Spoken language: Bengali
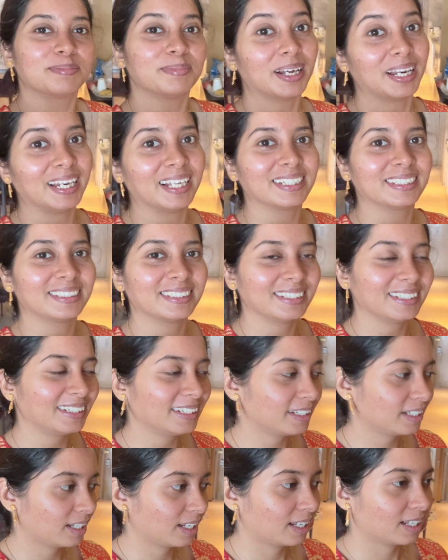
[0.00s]
ভাল লাগছে
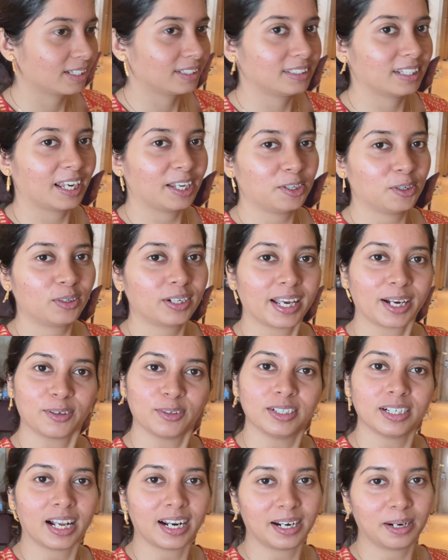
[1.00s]
যাই হোক
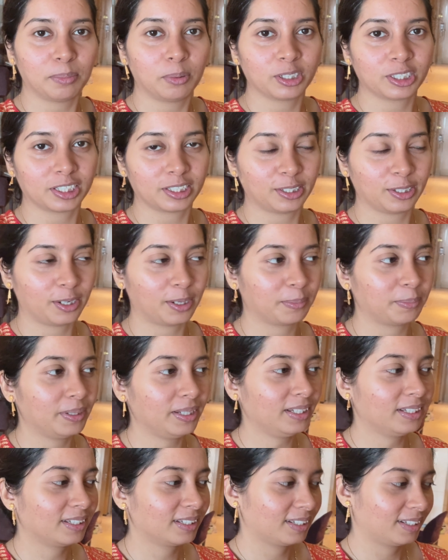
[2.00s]
এখন রান্না বসাতে হবে
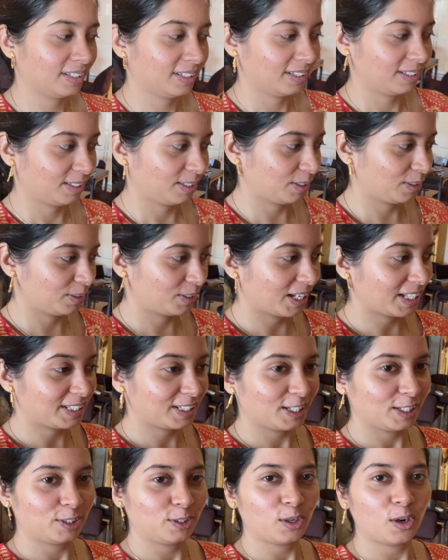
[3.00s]
তো আজকে তো